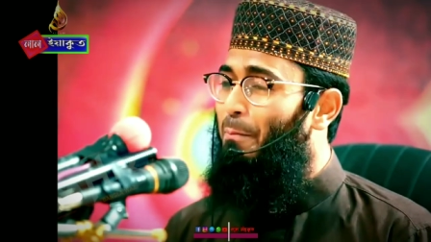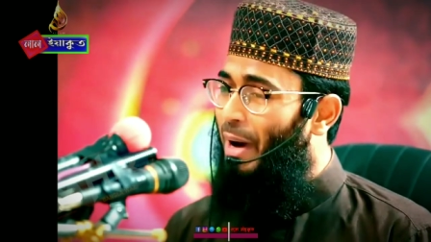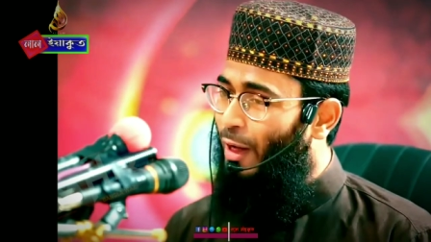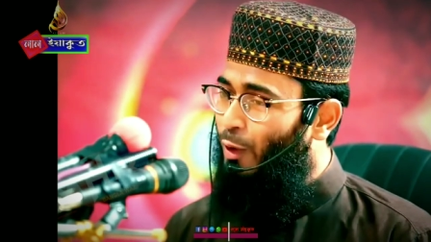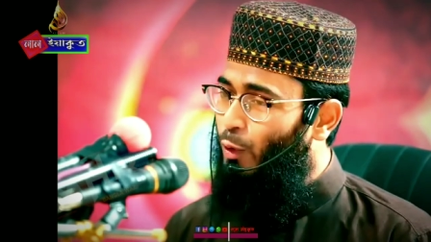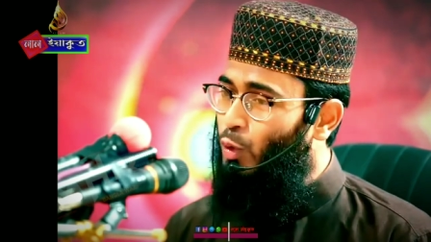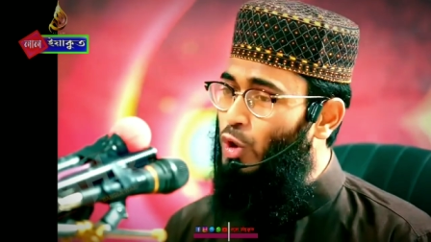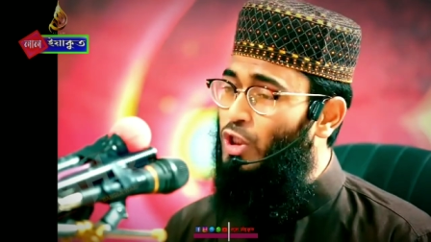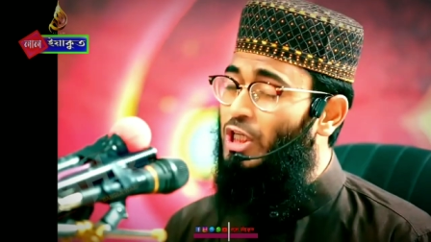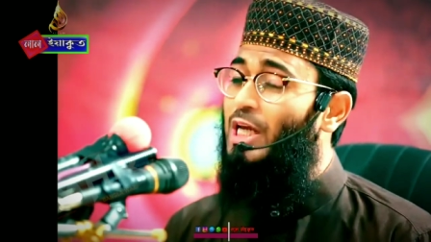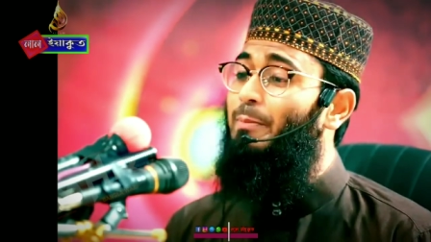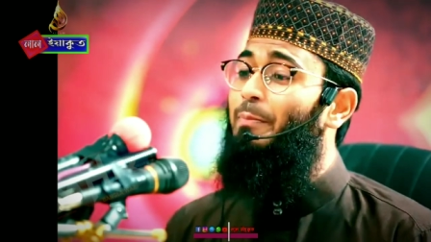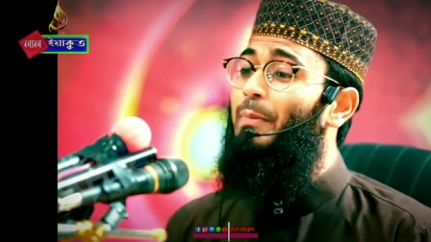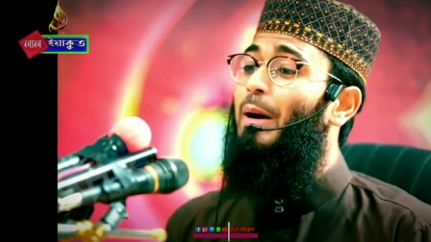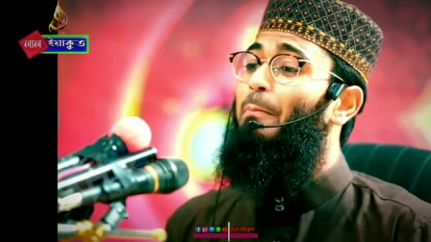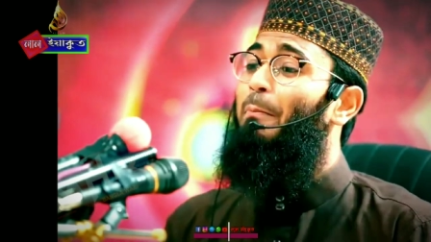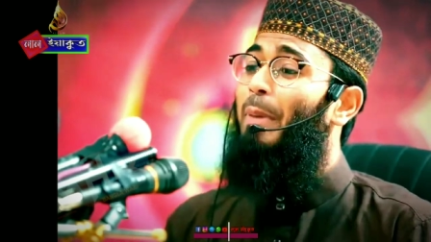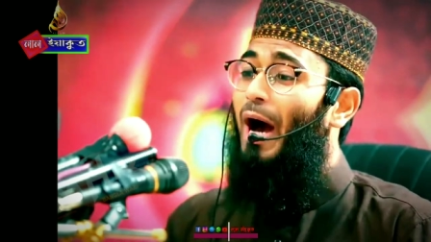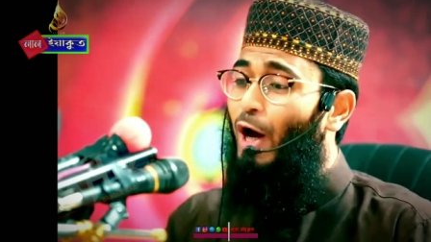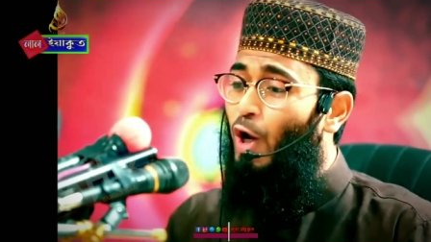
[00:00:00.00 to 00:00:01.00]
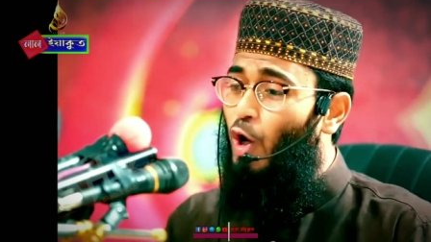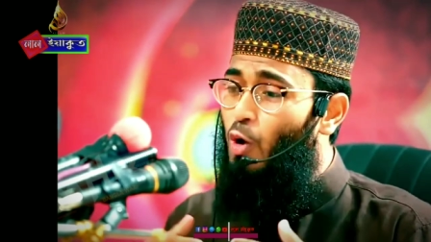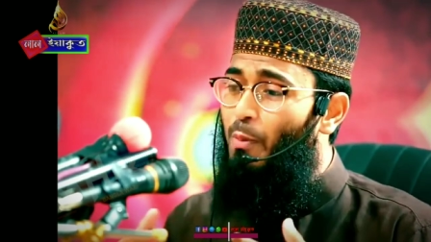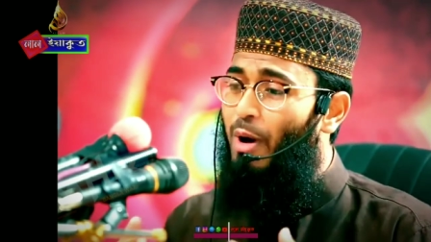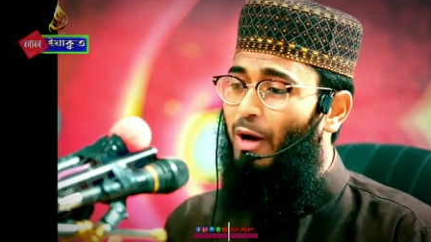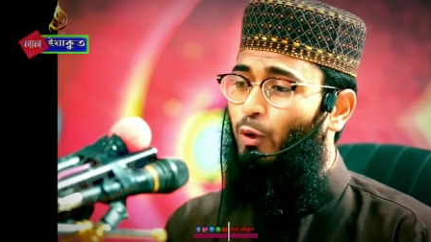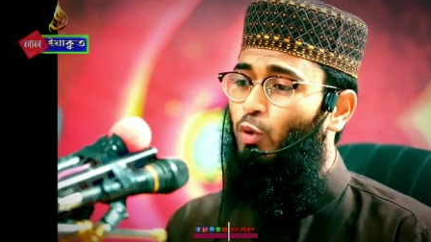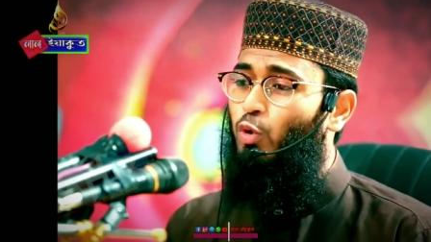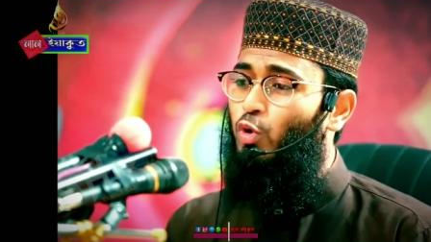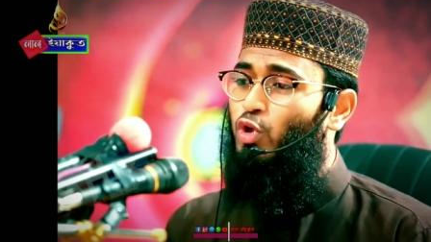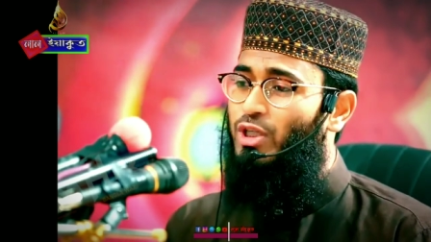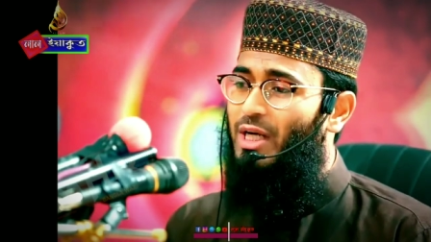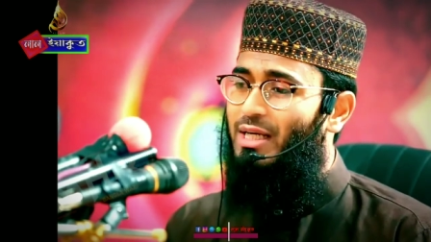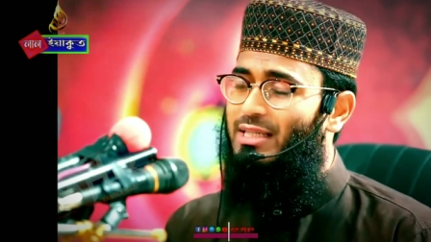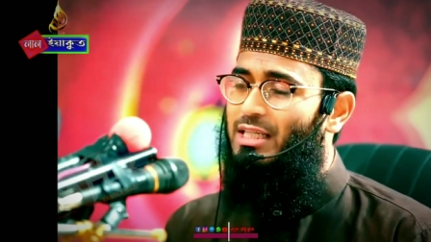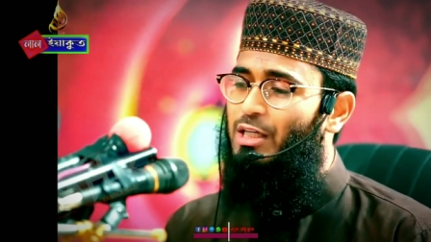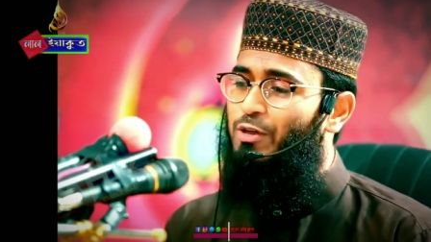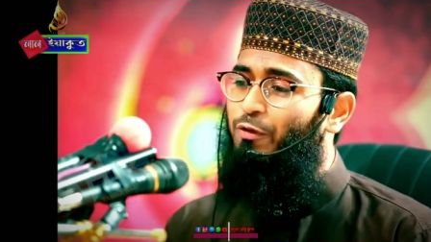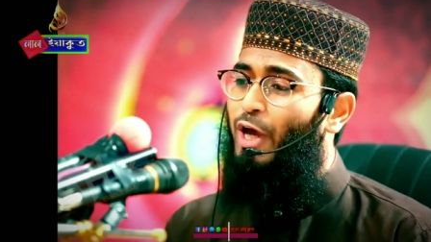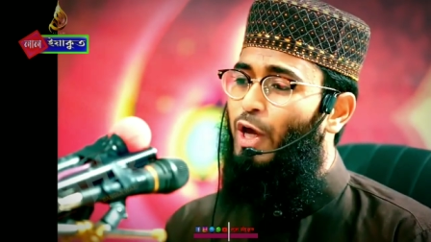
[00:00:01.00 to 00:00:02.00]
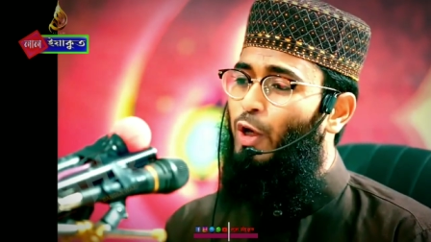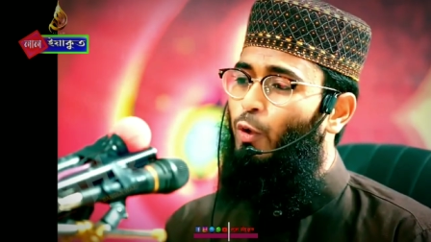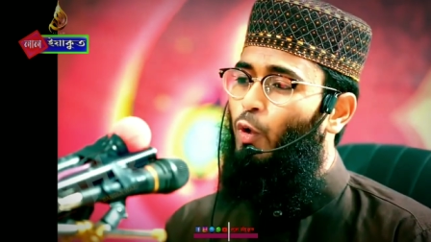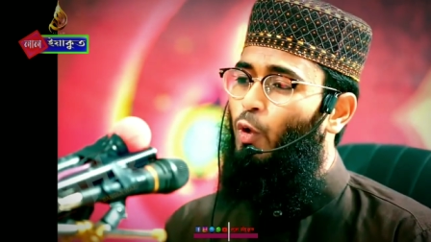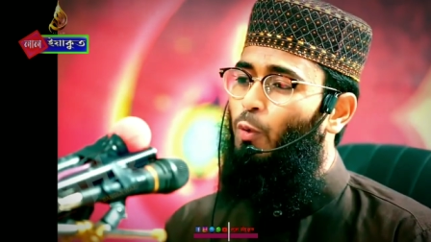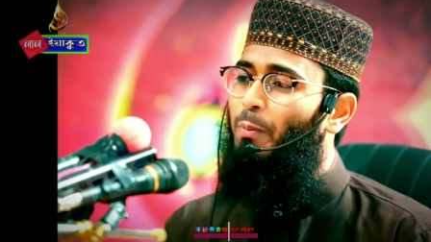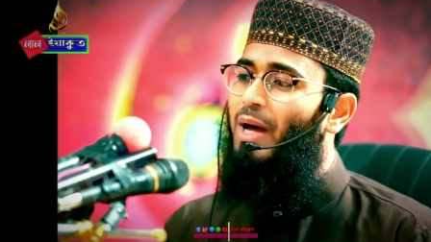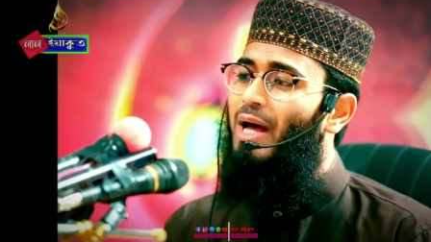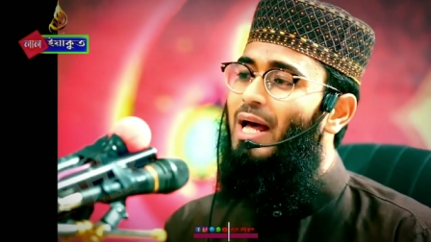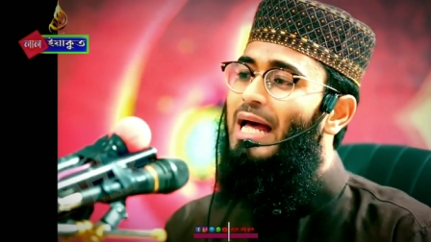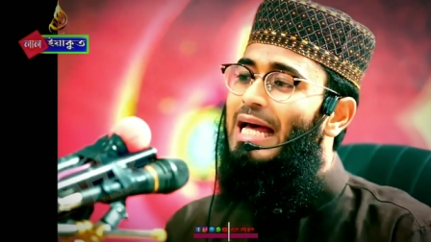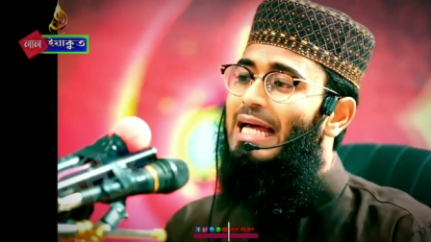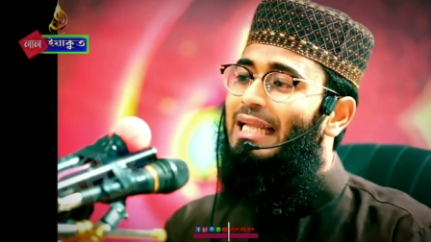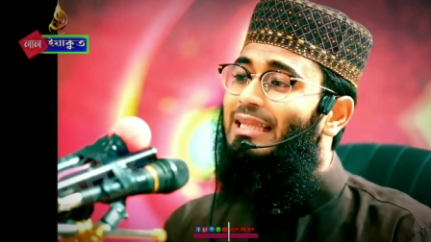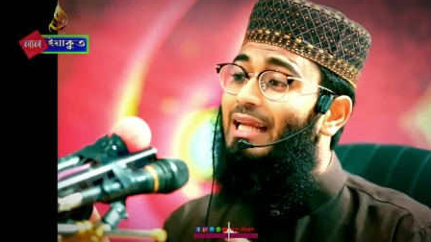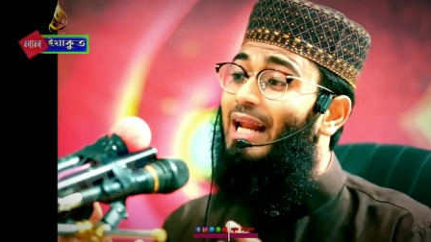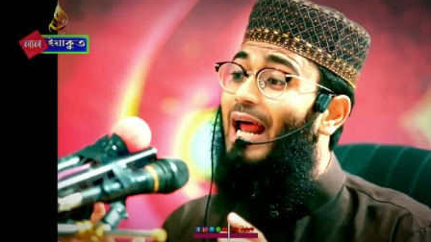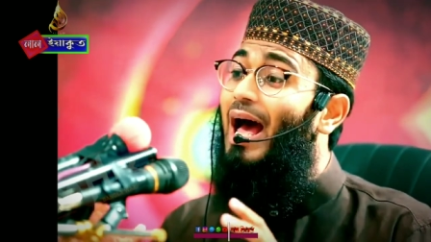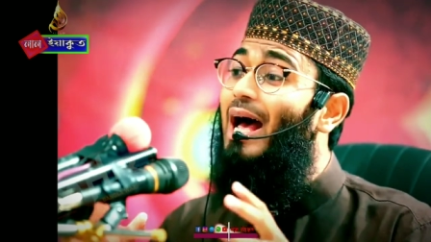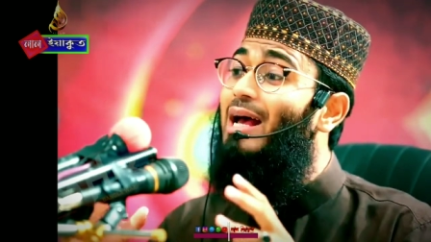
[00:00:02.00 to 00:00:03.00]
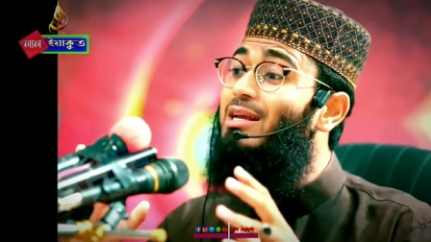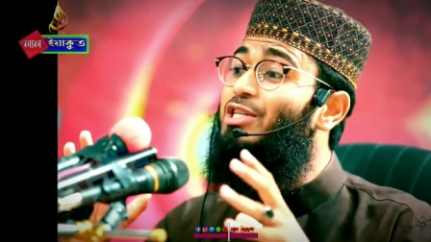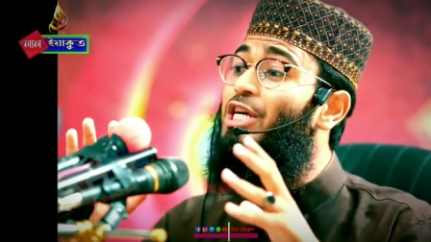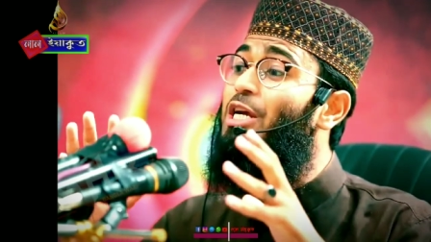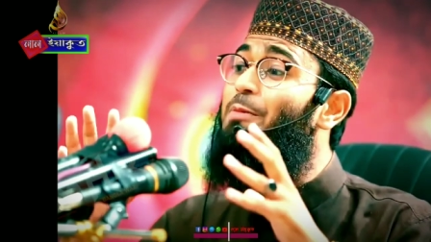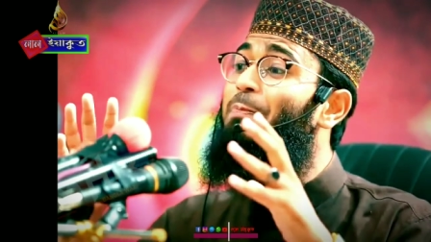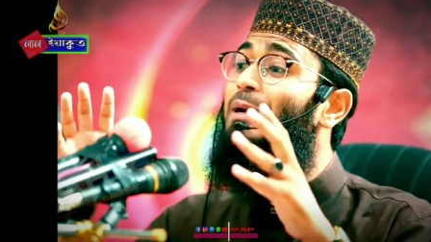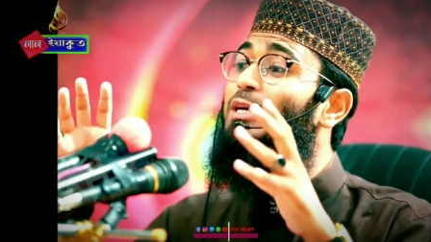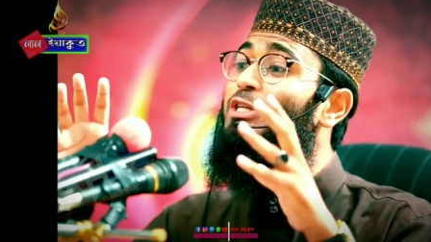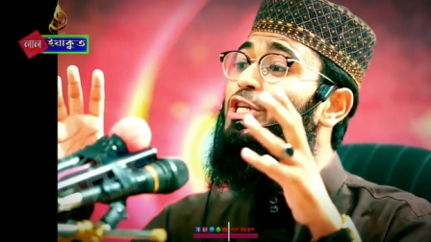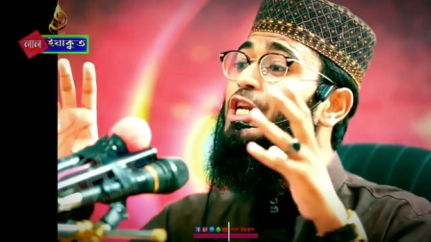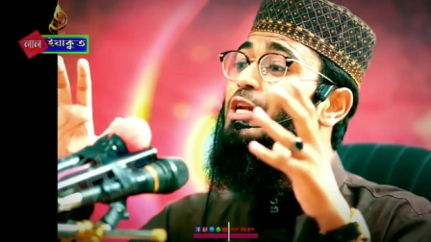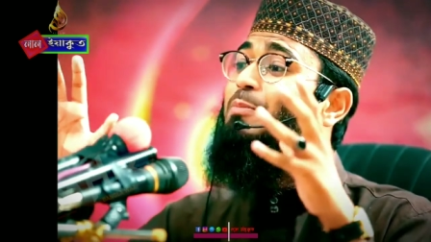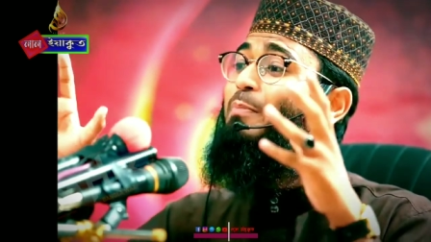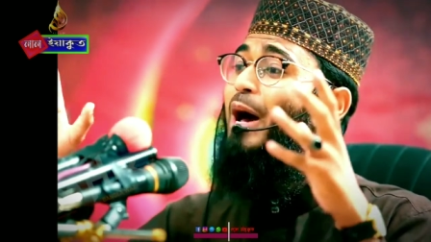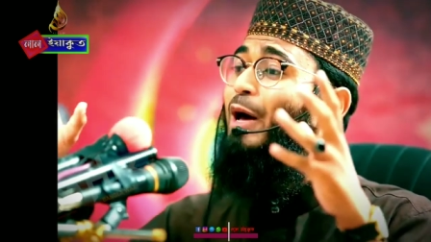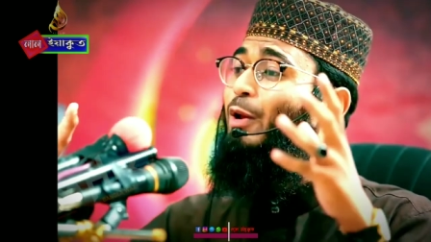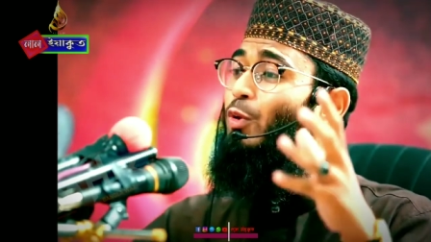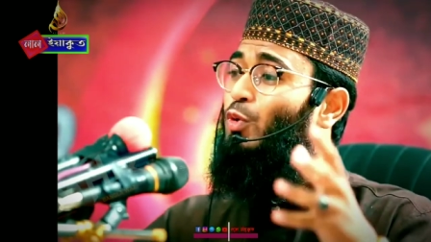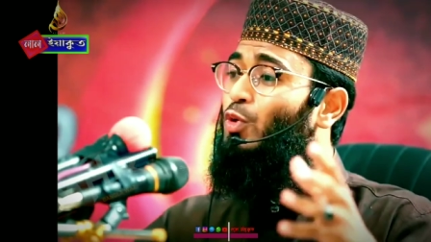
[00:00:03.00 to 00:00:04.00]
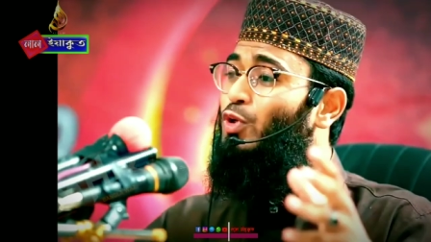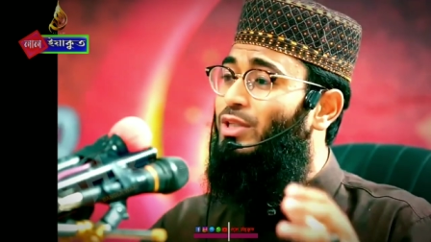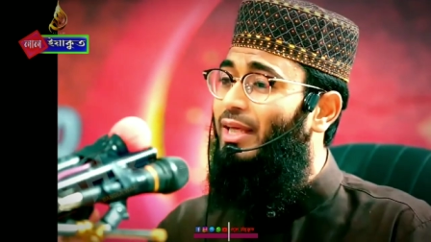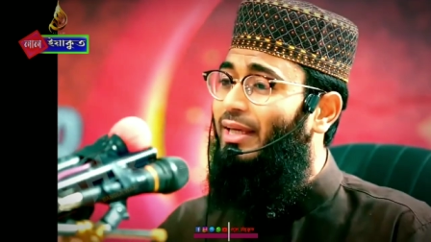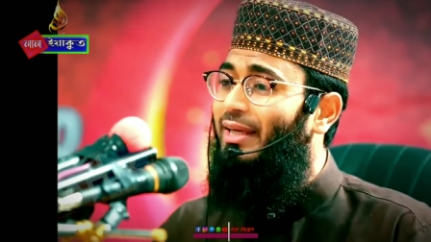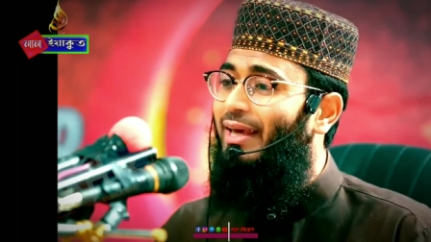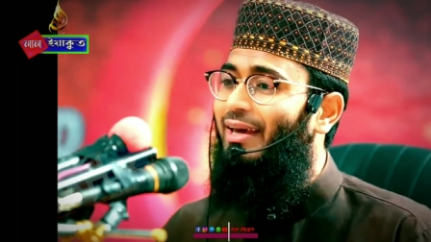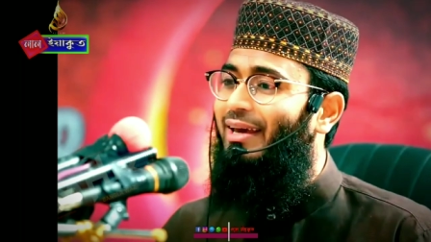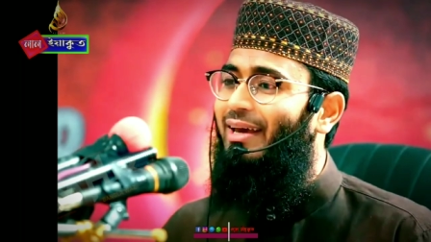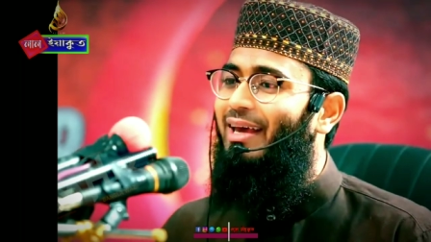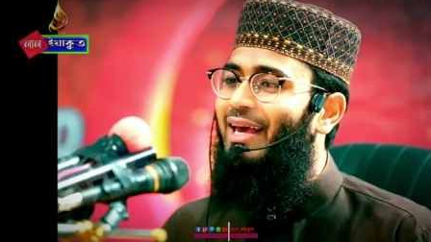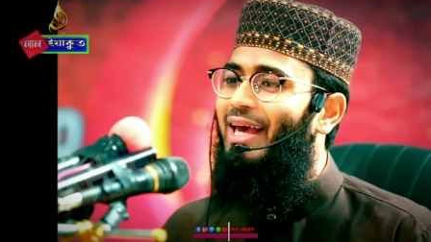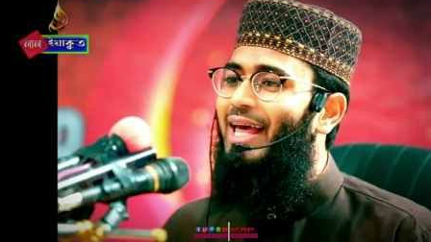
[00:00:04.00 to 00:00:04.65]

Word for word: মানুষ কিংবা ভালো মানুষ জাস্টিফাই করবা তার আশেপাশের মানুষ দেখে